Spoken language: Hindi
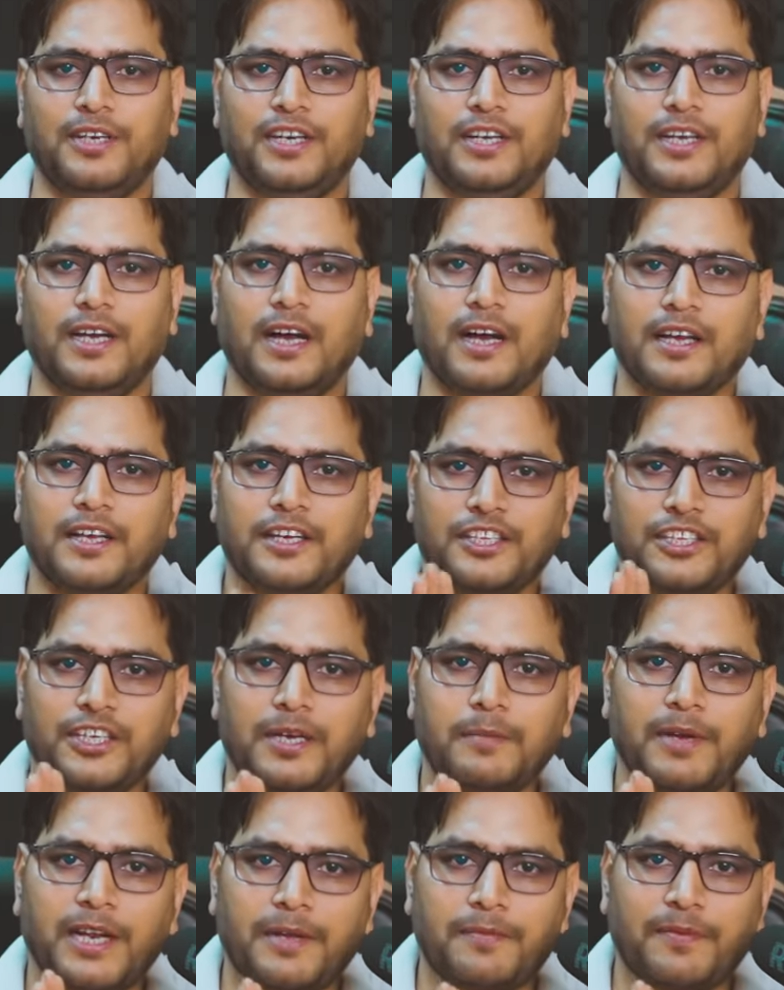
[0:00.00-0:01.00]
मीडिया
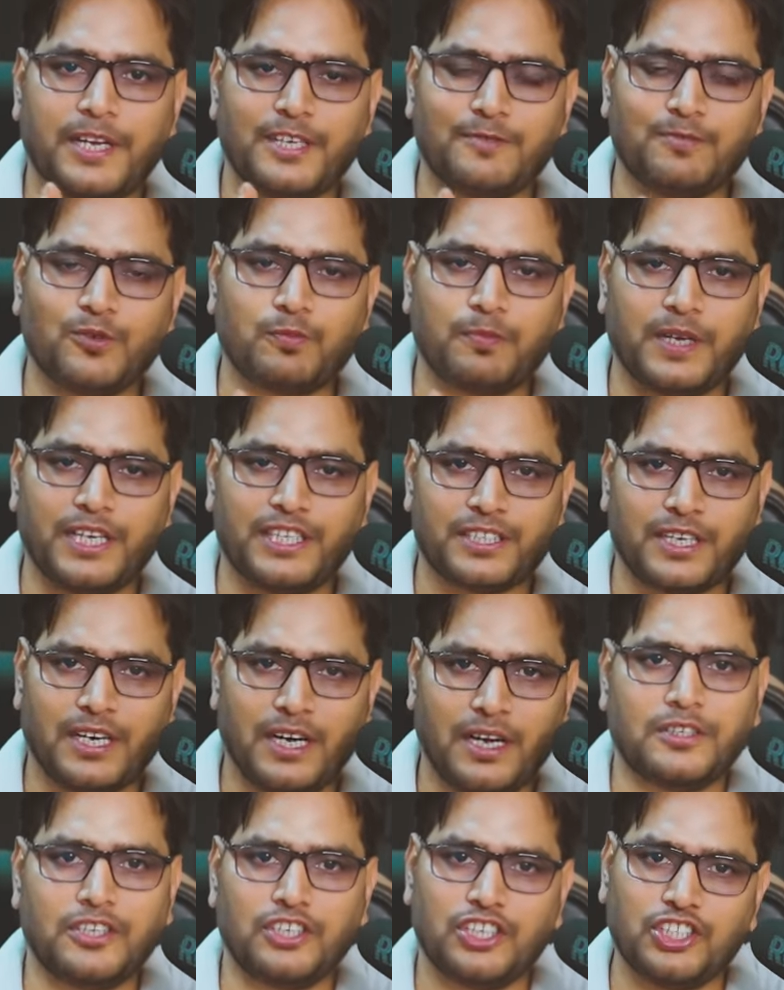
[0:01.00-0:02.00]
ये मेरे फेसबुक पेज
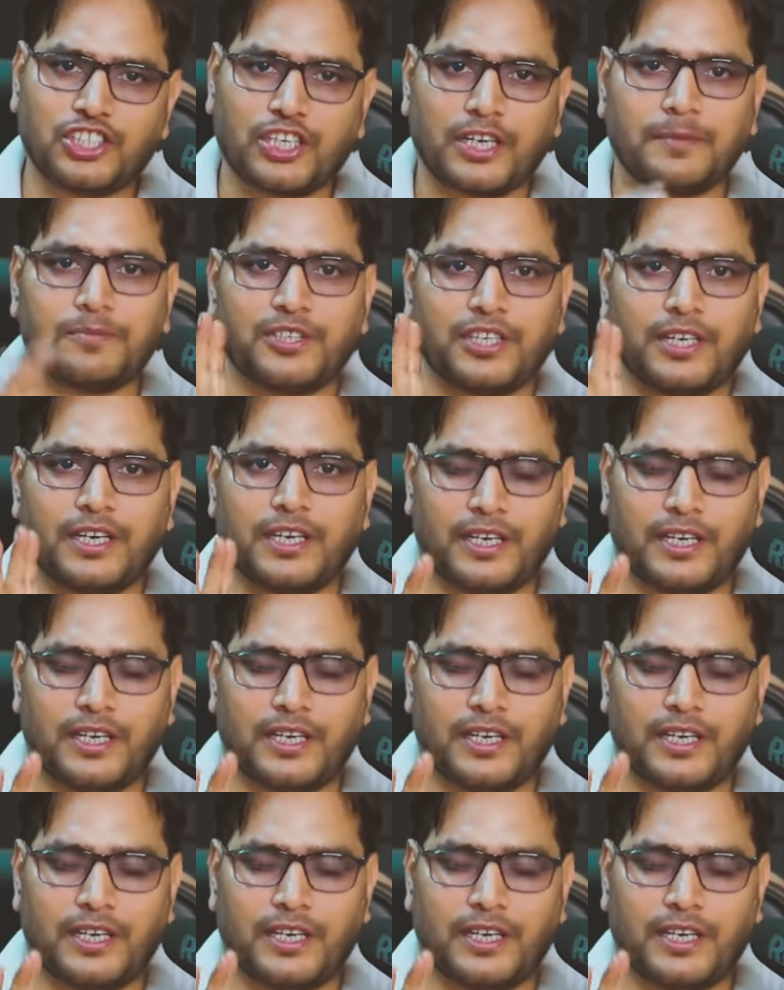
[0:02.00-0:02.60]
का डिस्क्रिप्शन